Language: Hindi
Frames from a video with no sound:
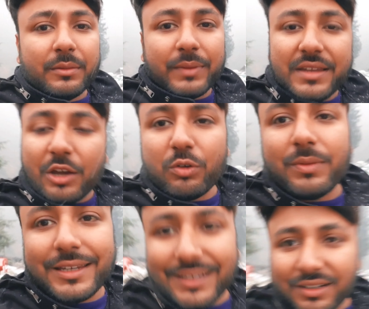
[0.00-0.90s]
मैं जा रहा हूँ
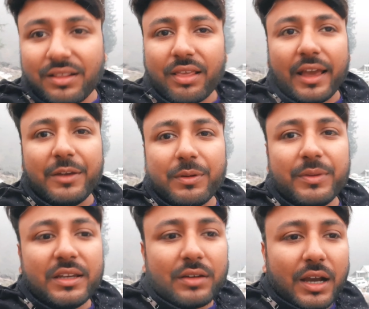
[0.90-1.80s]
मनीकरण साहिब
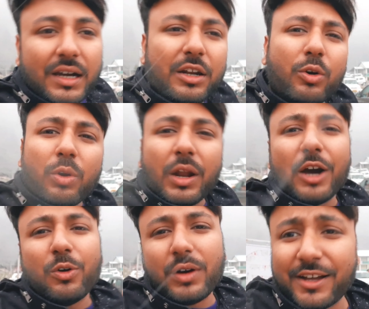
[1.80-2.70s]
अभी अगर खुला
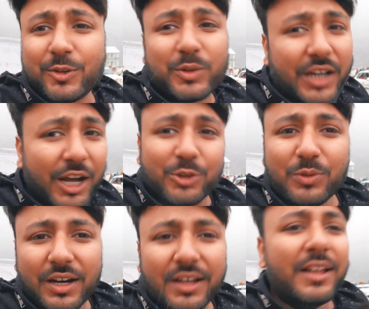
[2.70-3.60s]
होगा तो दिखा
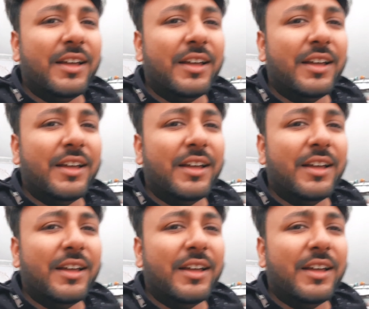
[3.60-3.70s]
दूंगा